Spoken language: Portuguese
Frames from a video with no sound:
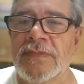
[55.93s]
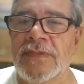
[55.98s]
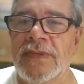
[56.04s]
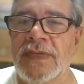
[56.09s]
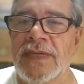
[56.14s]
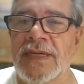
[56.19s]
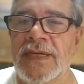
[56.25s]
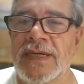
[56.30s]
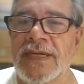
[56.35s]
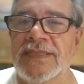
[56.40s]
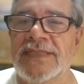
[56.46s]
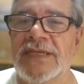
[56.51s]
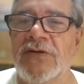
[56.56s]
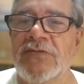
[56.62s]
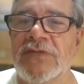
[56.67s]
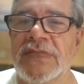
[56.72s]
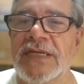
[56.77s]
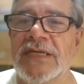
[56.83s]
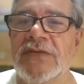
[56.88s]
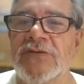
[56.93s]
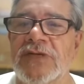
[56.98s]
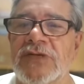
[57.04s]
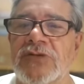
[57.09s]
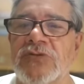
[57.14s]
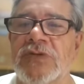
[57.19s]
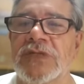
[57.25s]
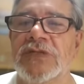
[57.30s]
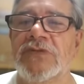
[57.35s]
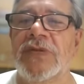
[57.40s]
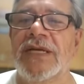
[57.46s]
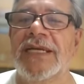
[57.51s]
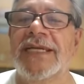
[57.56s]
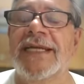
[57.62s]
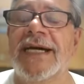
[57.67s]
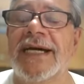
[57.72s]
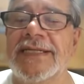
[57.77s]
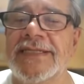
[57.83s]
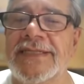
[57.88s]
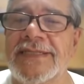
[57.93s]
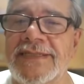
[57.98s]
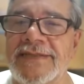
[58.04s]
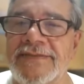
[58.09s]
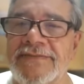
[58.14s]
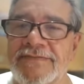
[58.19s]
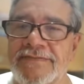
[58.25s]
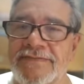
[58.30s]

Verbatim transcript: eh, exaltando as suas qualidades.